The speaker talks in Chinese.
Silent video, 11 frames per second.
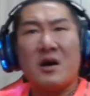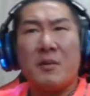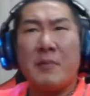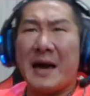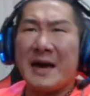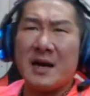
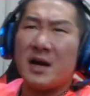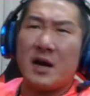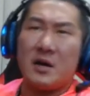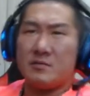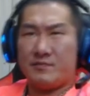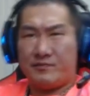每一个
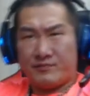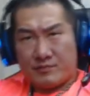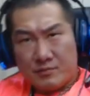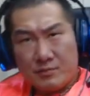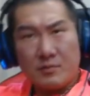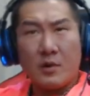人，
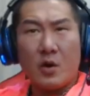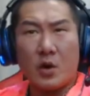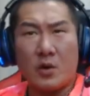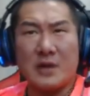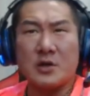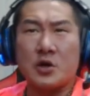我
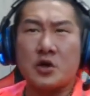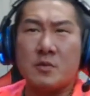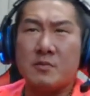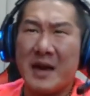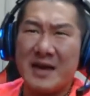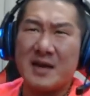的观众群，
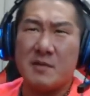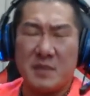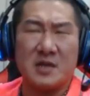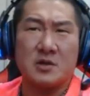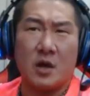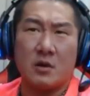每一个
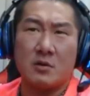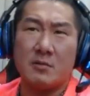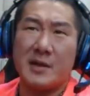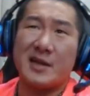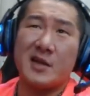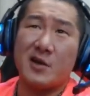民众，
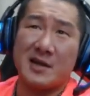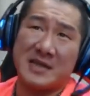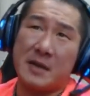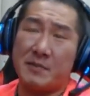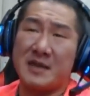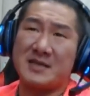每天都要
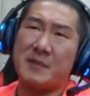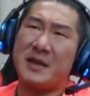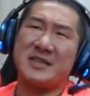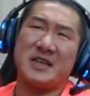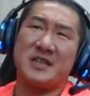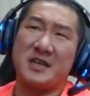上班，上
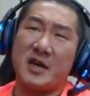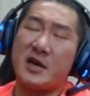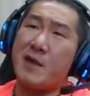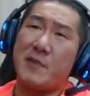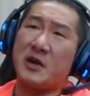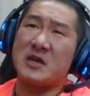班兢兢业
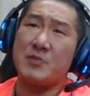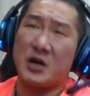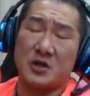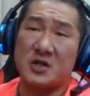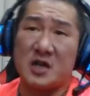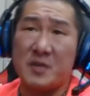业，表现不好
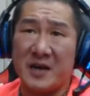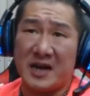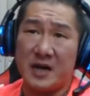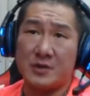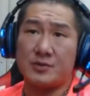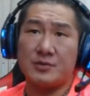就等着被
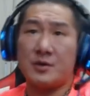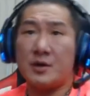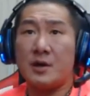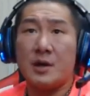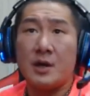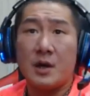开除。
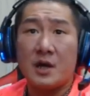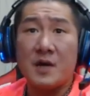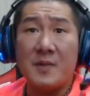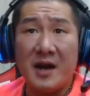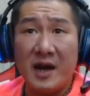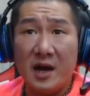
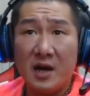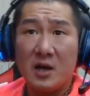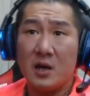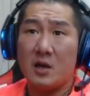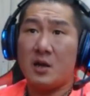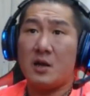你们呢？
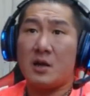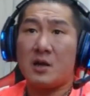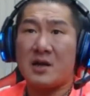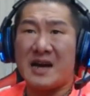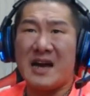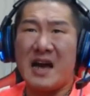
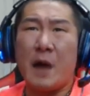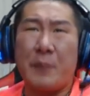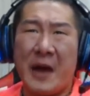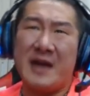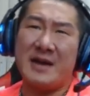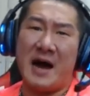盖来要
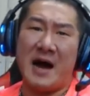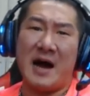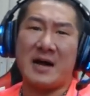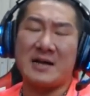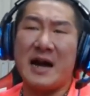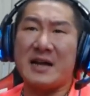骗
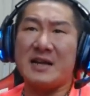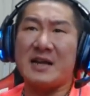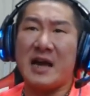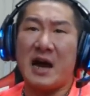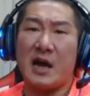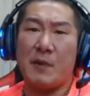啦，盖你
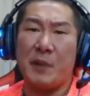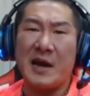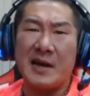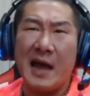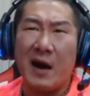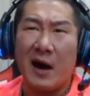鸟的
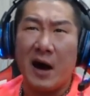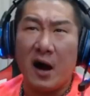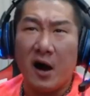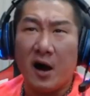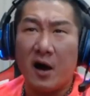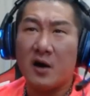骗了
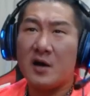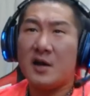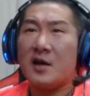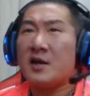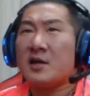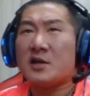哦，
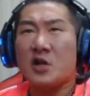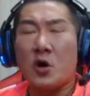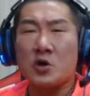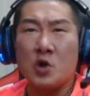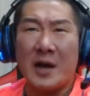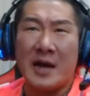
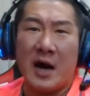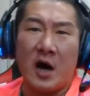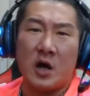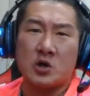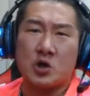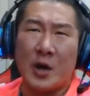冻算啦
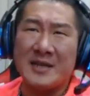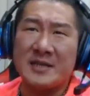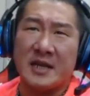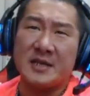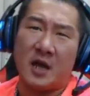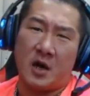哦，选
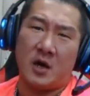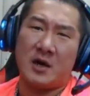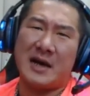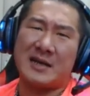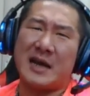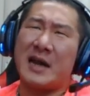紧哦，
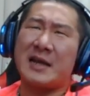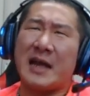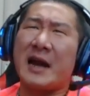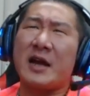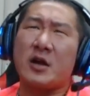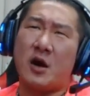人抬来
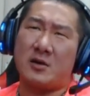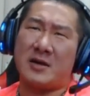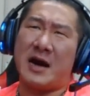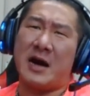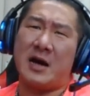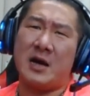嗲你讲
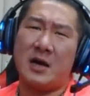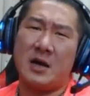啦，